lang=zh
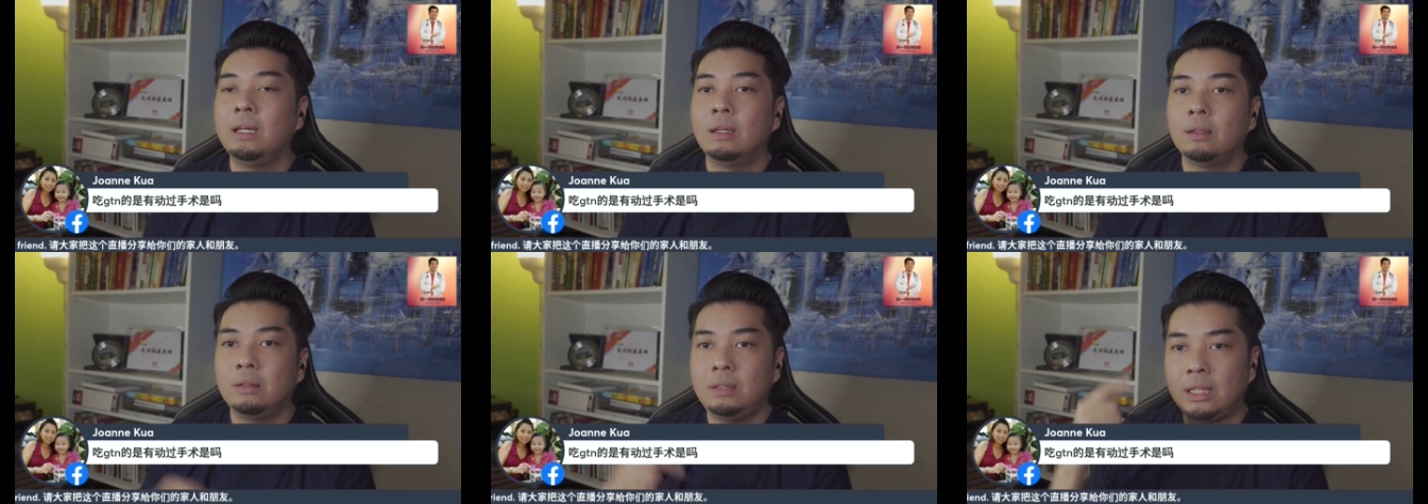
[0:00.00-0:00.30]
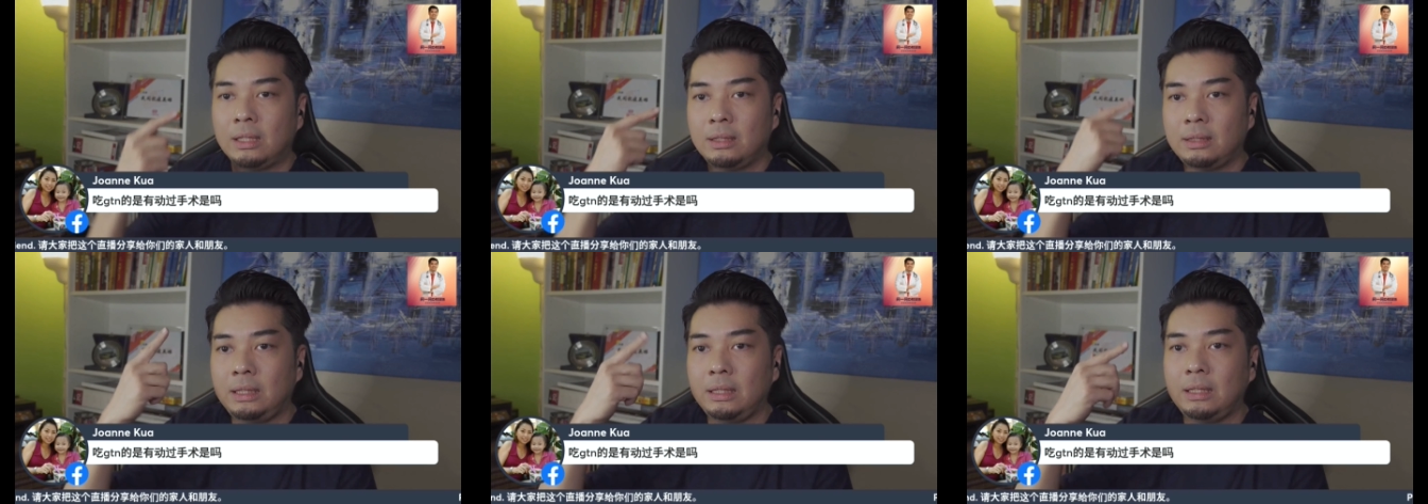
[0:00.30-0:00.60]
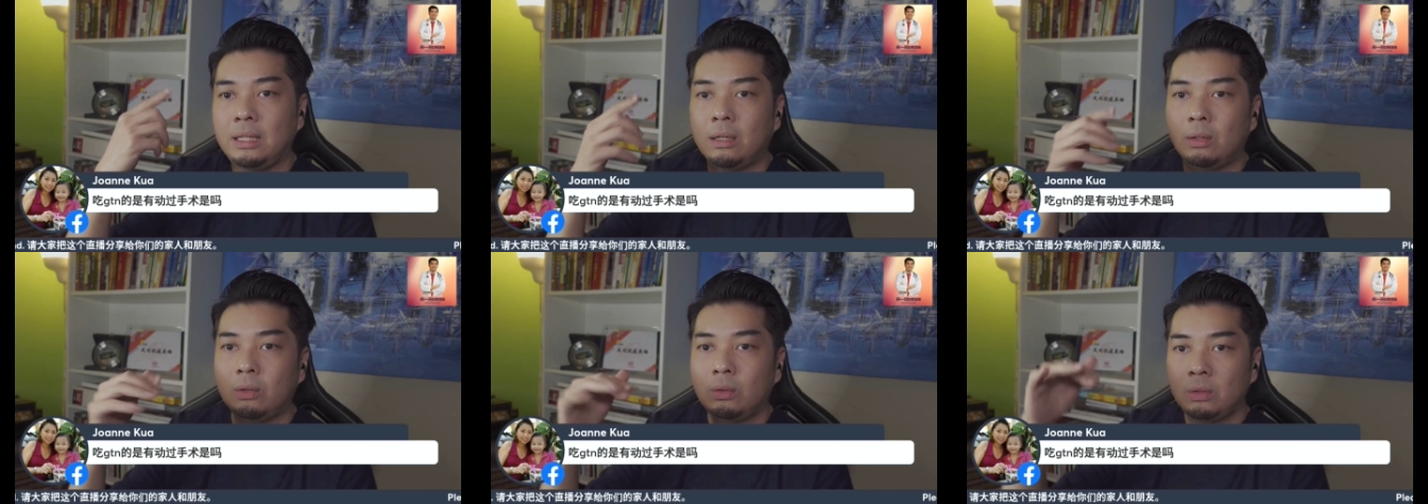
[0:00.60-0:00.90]
降低
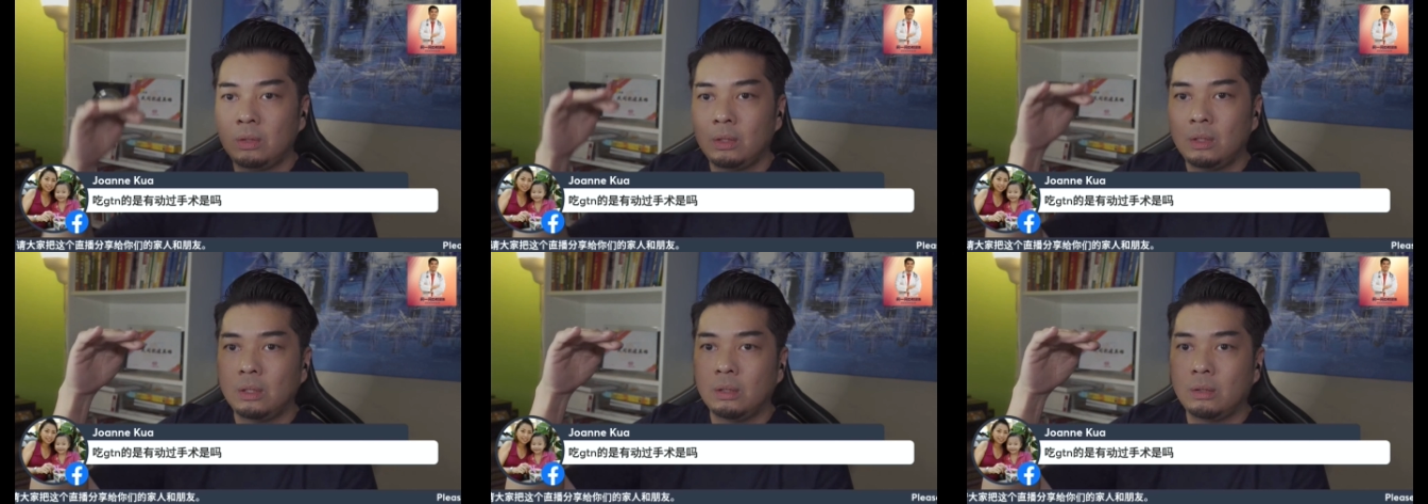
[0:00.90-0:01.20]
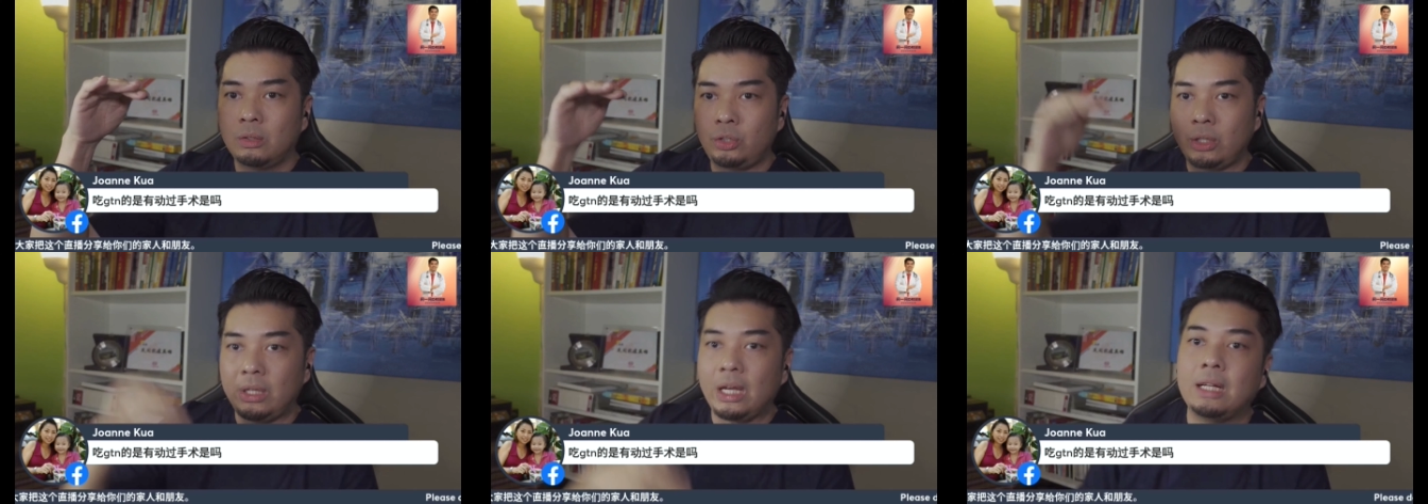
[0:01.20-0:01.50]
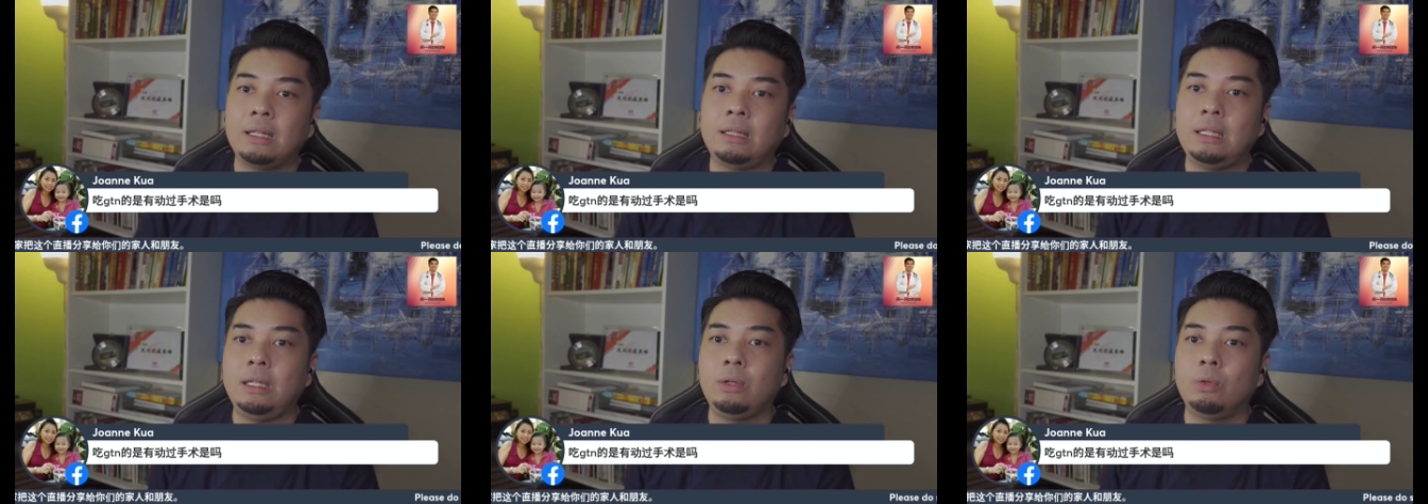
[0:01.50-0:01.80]
到血压
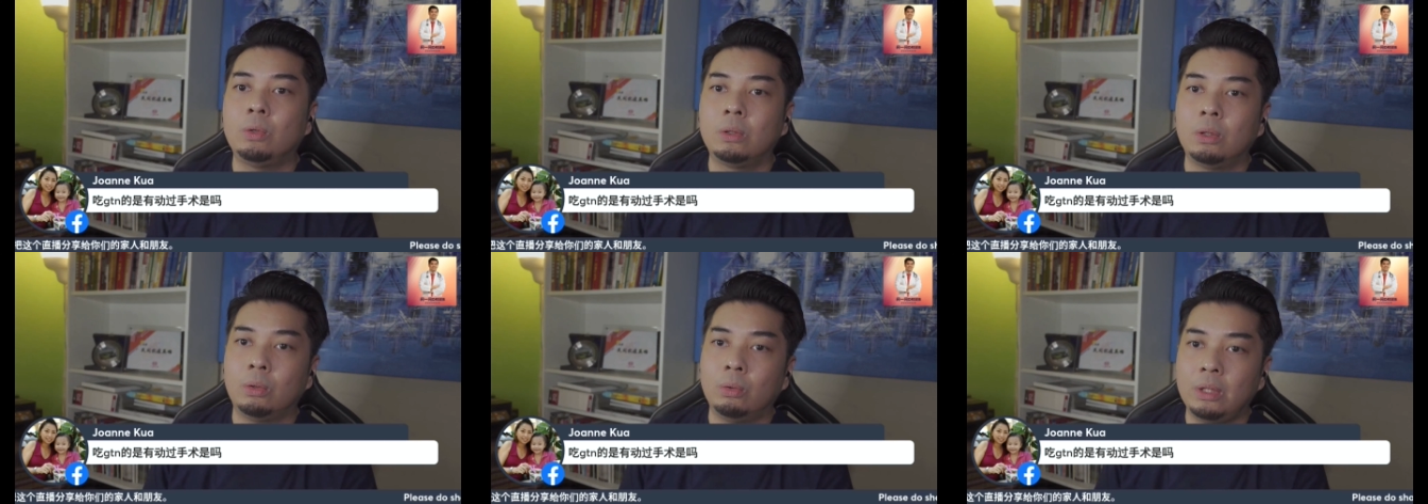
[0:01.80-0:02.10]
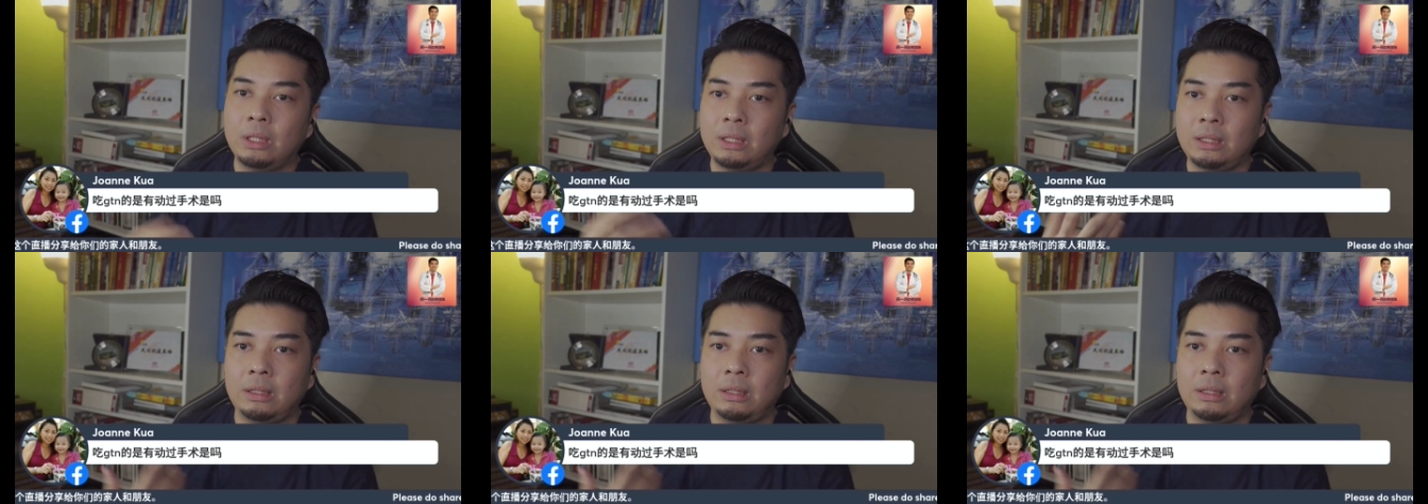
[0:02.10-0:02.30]
低过头会